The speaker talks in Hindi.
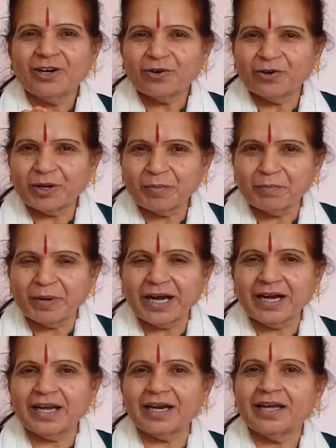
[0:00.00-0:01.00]
और
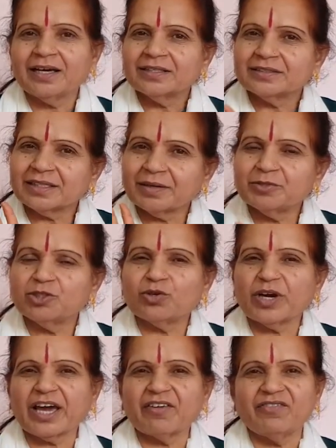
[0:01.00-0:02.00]
मंगल तब जो
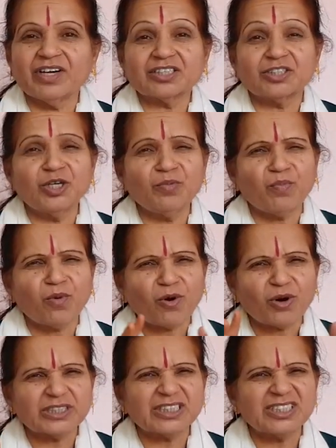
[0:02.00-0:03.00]
है व्यक्ति
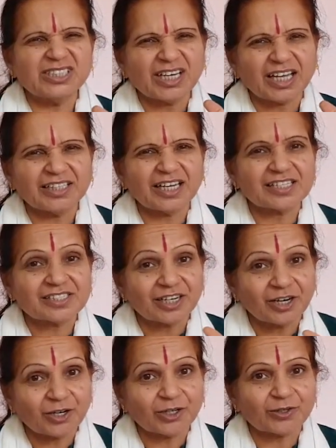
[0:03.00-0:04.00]
बहुत ज्यादा
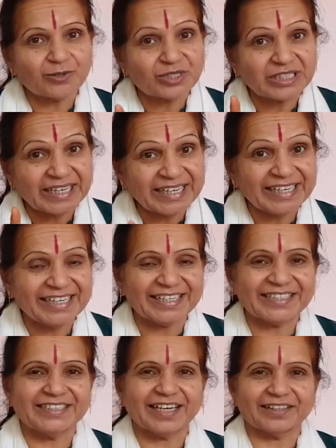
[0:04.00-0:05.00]
संकटों से
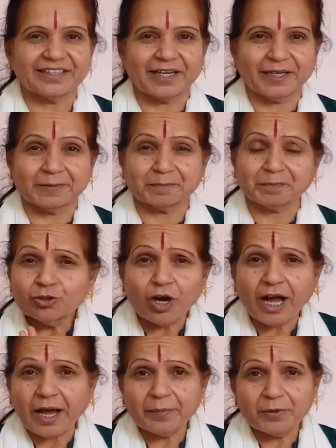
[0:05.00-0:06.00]
गिर जाता है तो
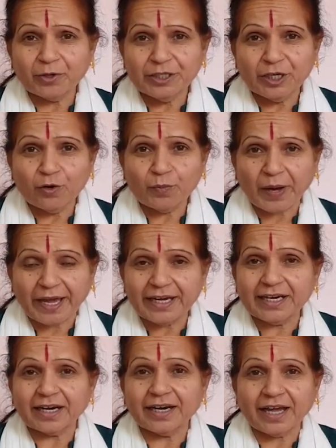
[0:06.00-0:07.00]
आपको ये उपाय
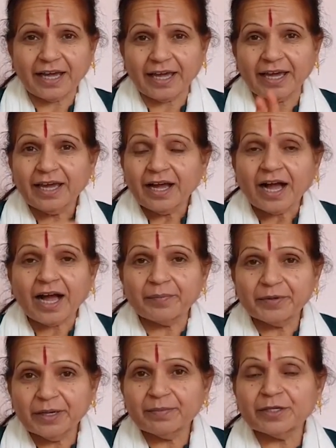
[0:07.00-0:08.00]
करना है आप
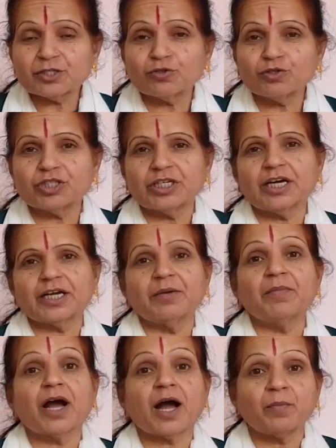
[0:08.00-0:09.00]
ये मत सोचना कि
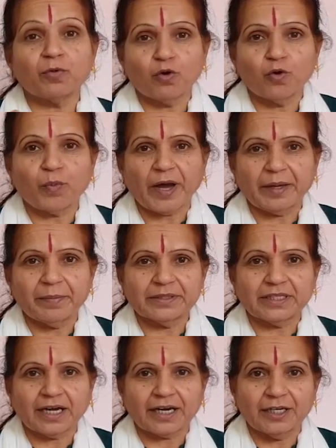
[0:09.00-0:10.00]
मैं आपको उपाय
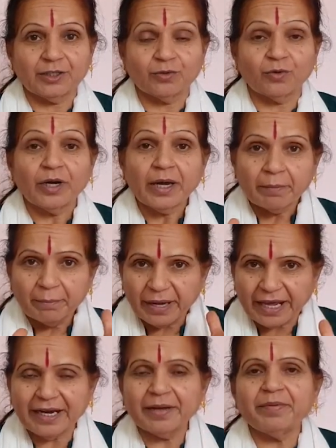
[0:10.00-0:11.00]
बता रही हूँ
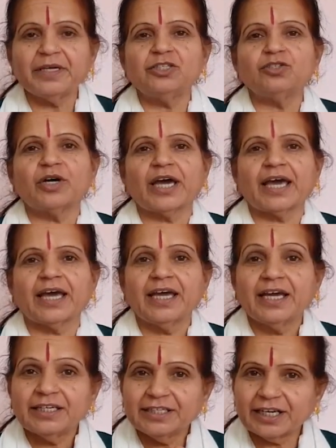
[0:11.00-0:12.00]
मैंने भी जो है
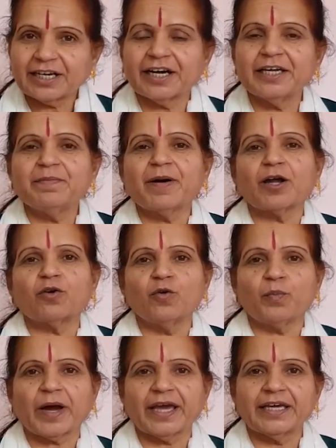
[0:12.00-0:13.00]
ये कई बार
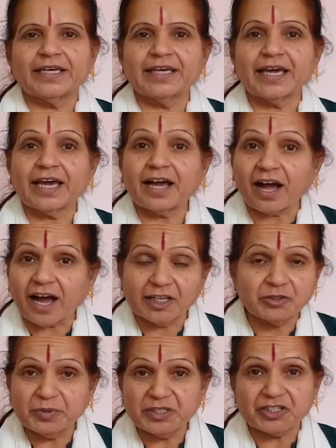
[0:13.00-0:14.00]
उपाय किए हैं
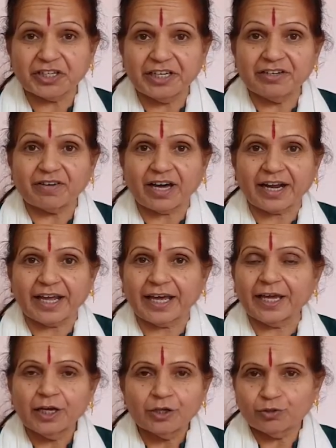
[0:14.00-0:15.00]
आज भी शनिवार है
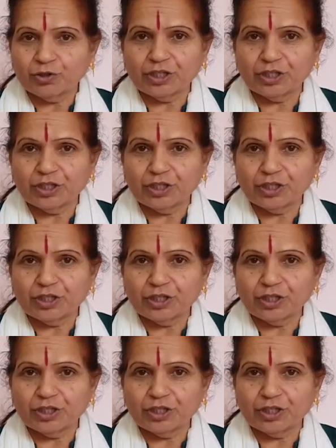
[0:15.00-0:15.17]
तो